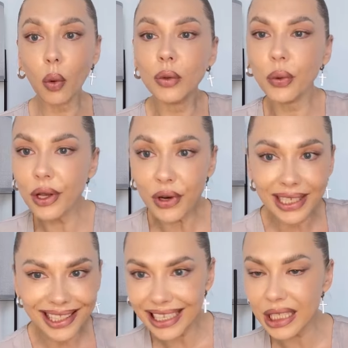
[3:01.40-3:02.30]
what we
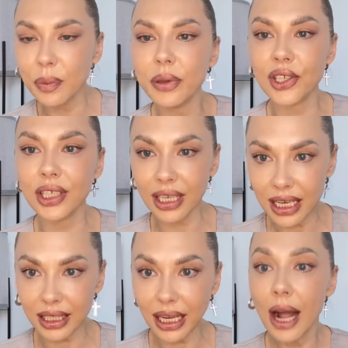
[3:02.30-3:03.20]
resist
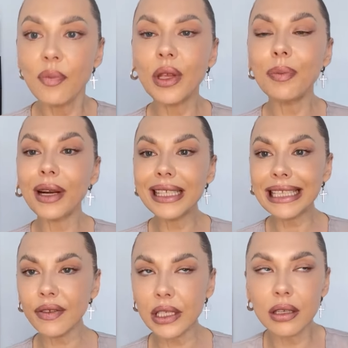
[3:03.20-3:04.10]
persist, Не
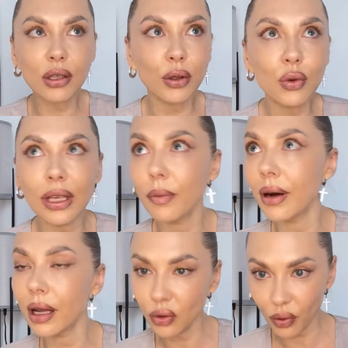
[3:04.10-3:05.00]
противьтесь злу,
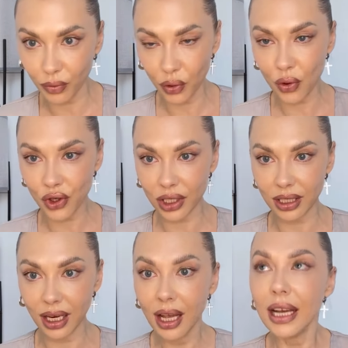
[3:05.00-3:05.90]
ибо оно
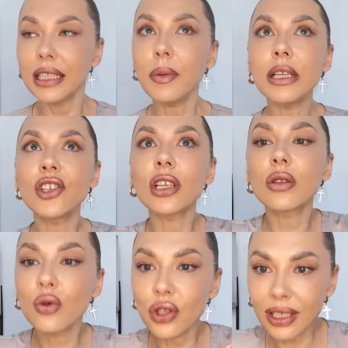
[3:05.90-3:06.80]
множится. Тебе сейчас
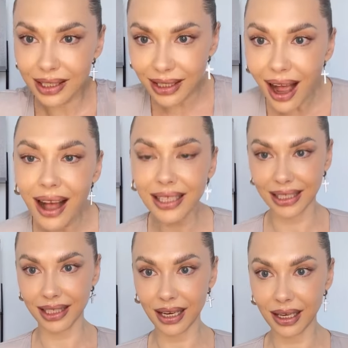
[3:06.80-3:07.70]
нужно
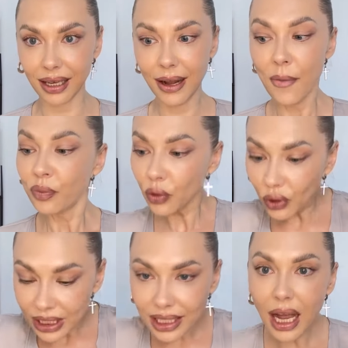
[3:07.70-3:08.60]
сдаться сдаться, но ну,
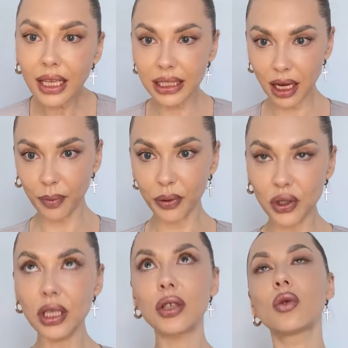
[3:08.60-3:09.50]
не сдаться, а
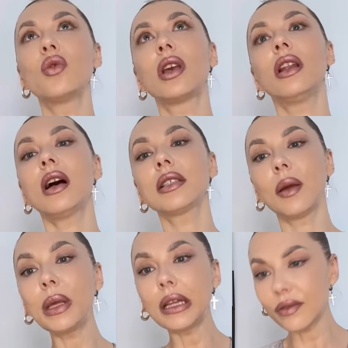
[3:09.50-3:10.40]
опустить руки, да,
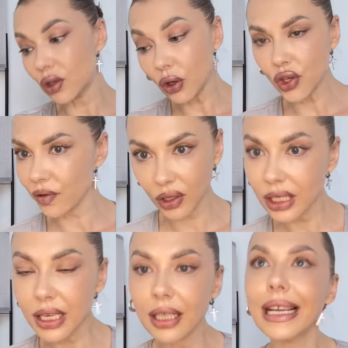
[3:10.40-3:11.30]
забить на все, ничего не
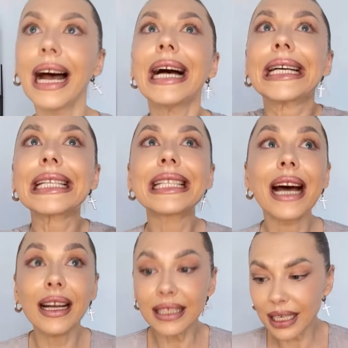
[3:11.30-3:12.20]
делать.
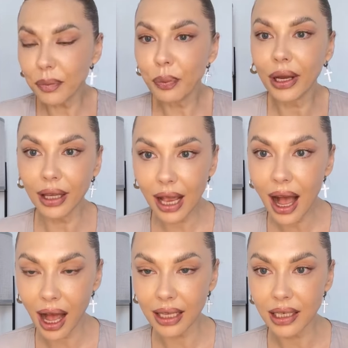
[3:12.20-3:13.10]
Сдаться,
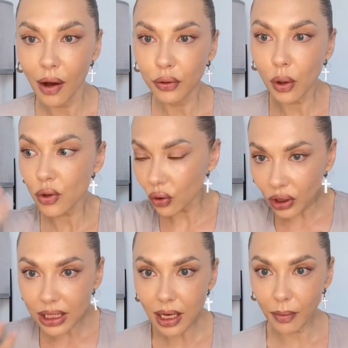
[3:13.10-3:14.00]
принять в том, что
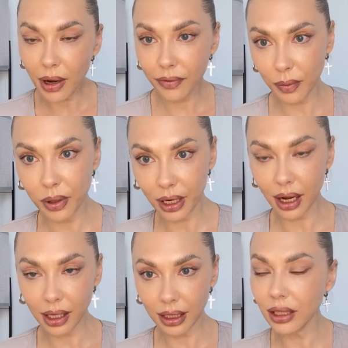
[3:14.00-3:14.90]
ты сама
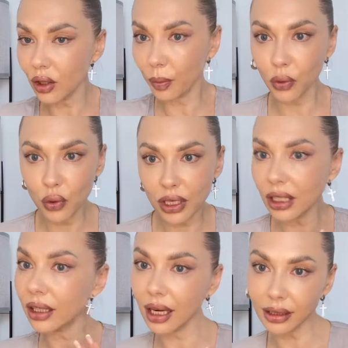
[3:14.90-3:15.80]
выбирала этот путь,
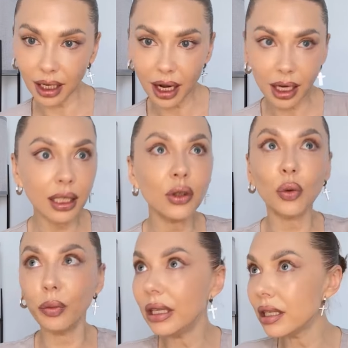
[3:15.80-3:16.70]
этот контракт, эту
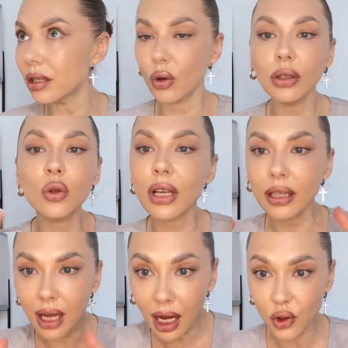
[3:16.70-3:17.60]
миссию, эту
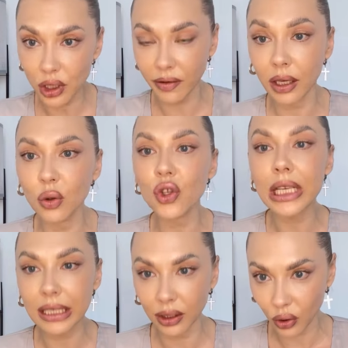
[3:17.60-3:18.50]
задачу своей души,
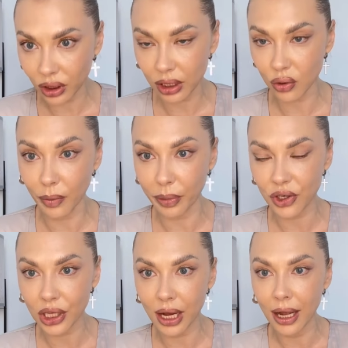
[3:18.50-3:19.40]
с которой ты сюда
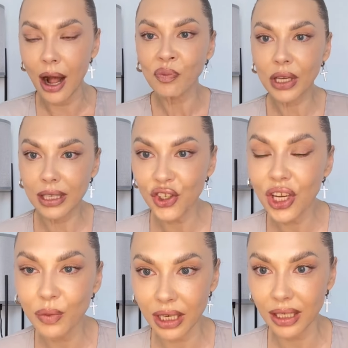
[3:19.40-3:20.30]
пришла.
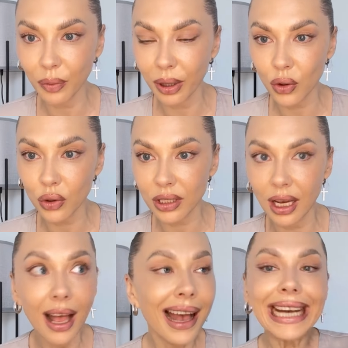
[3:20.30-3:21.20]
Зачем с этим бороться?
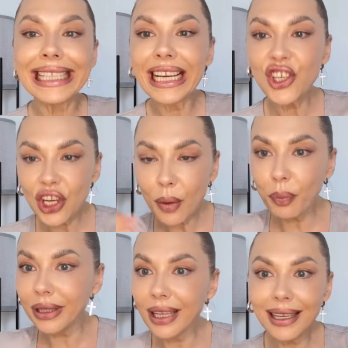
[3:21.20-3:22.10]
Зачем
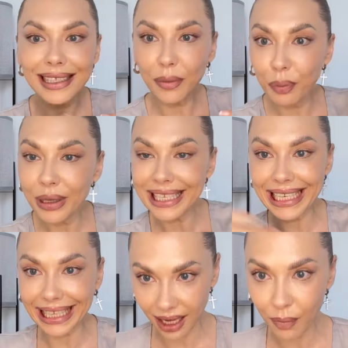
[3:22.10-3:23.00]
пытаться
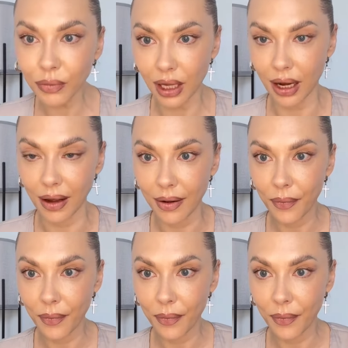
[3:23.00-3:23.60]
быть кем-то?